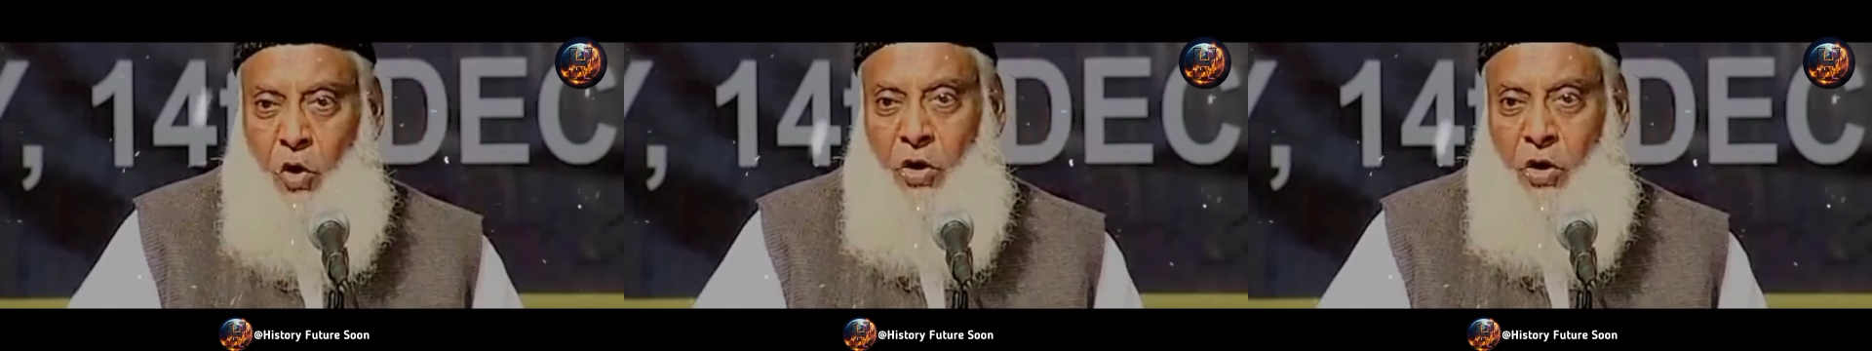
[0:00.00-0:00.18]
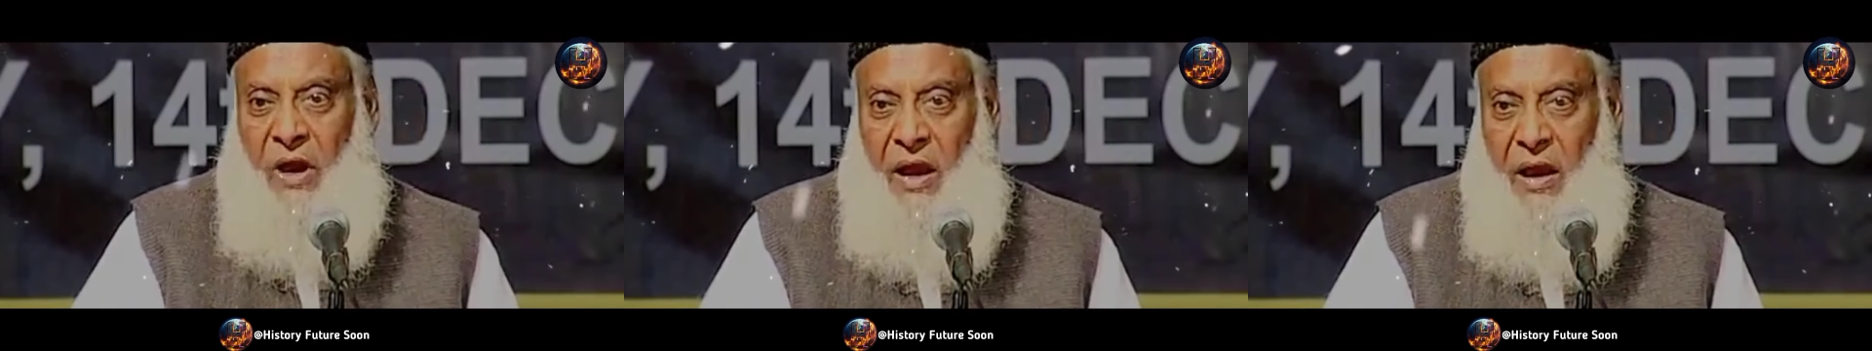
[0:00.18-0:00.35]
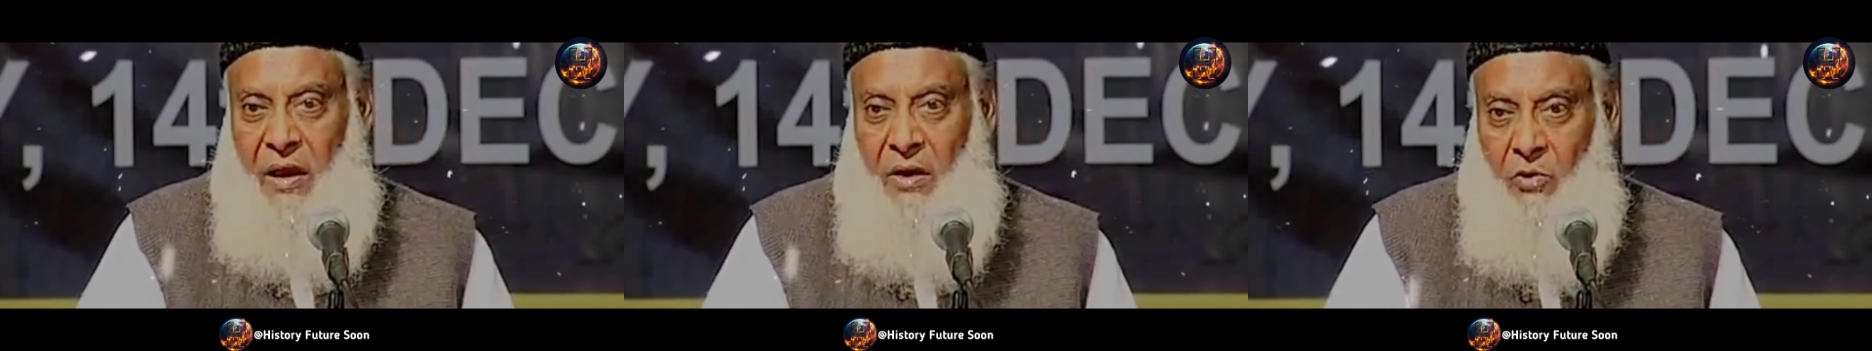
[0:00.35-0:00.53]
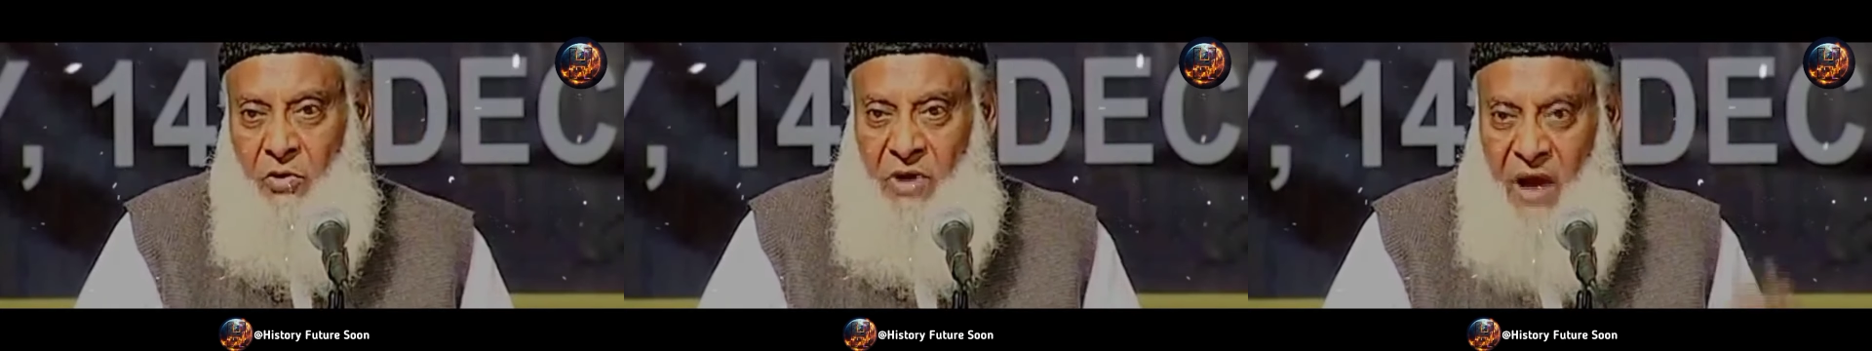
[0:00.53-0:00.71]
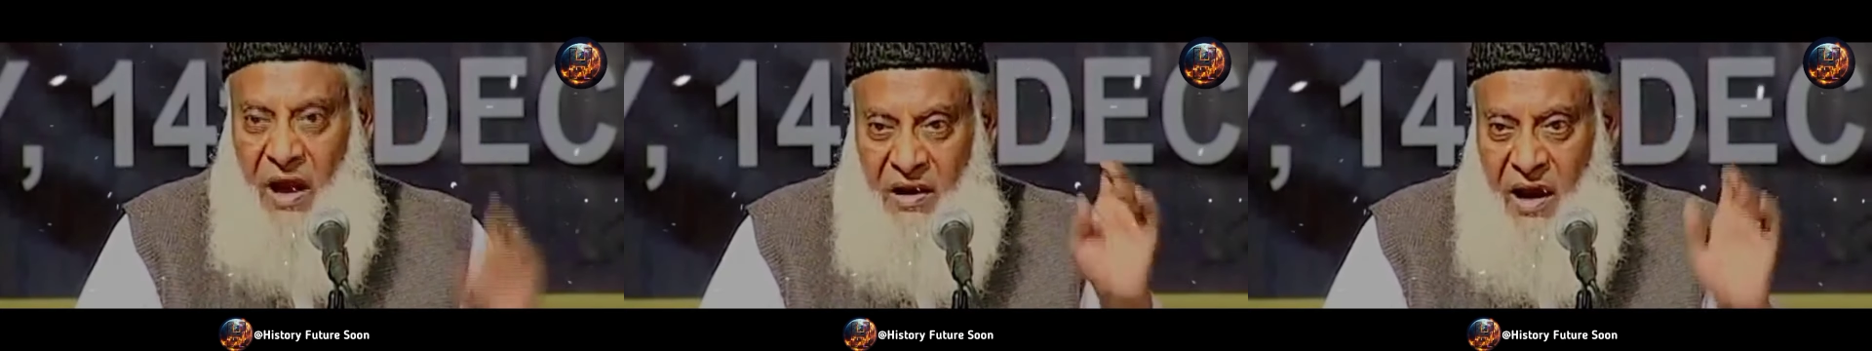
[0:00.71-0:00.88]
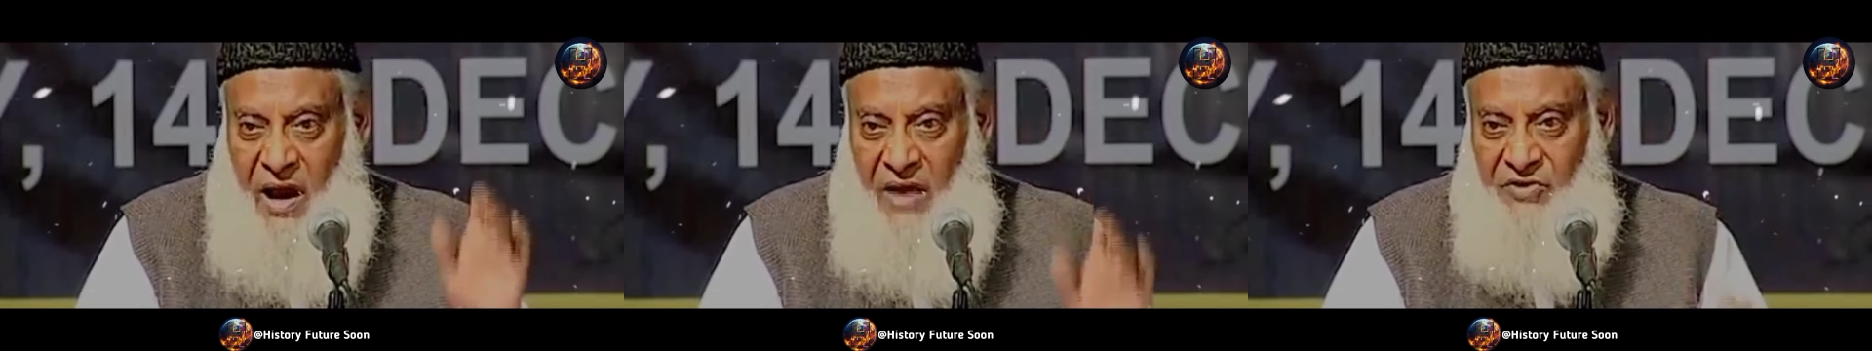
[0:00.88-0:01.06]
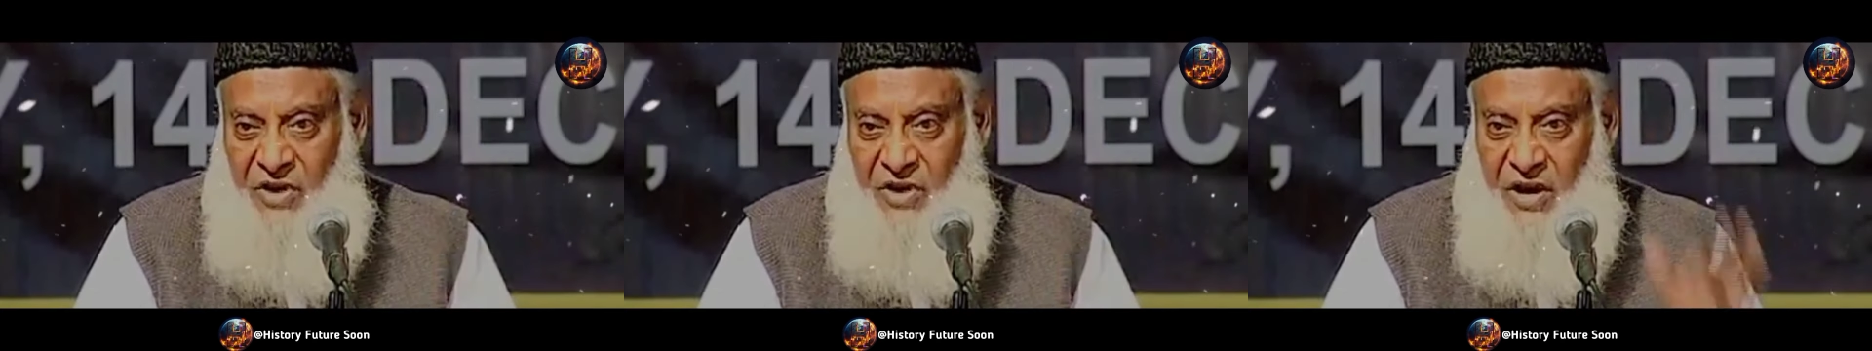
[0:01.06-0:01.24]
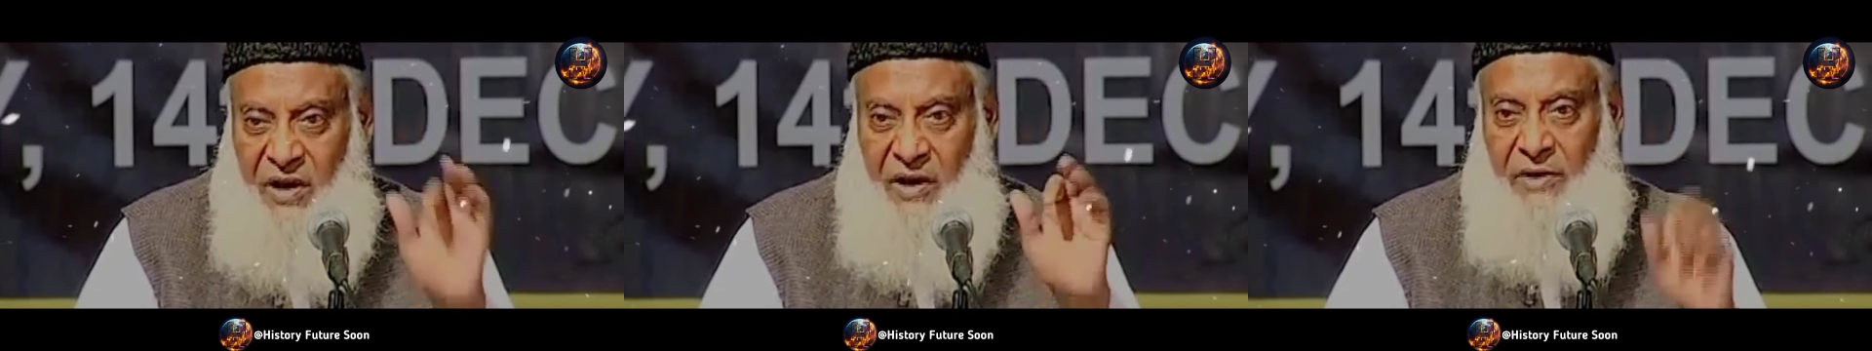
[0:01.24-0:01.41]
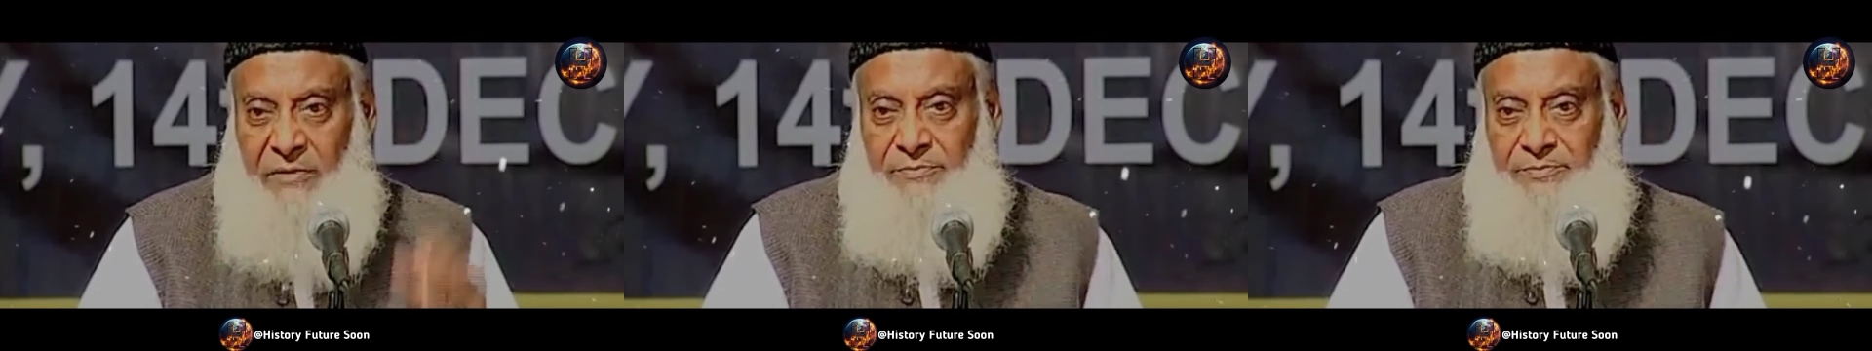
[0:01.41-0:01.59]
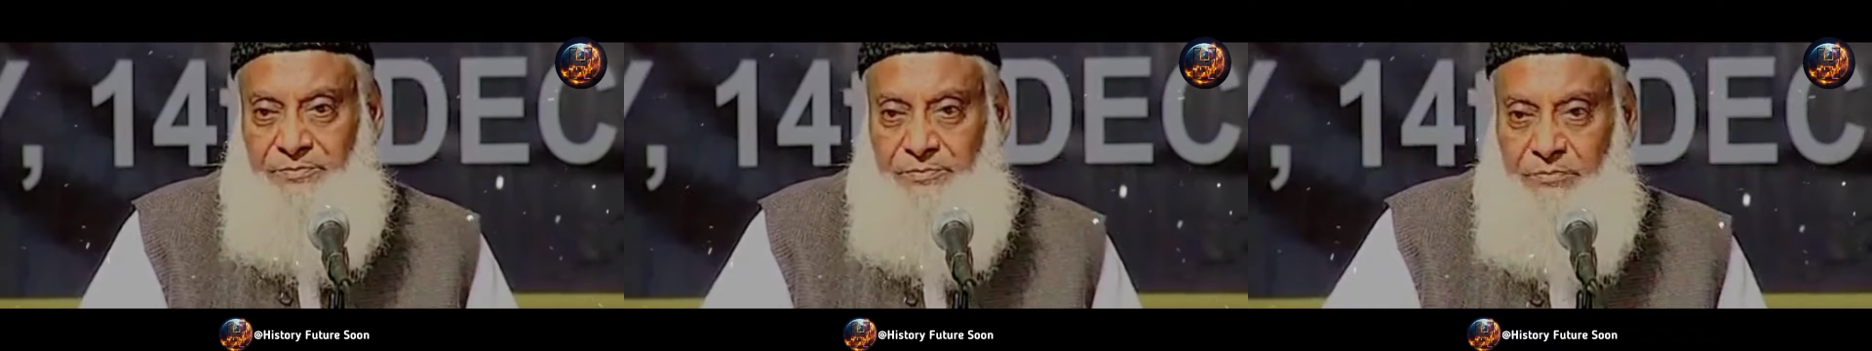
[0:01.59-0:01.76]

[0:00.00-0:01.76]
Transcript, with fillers: जो रोग है उनका इलाज ये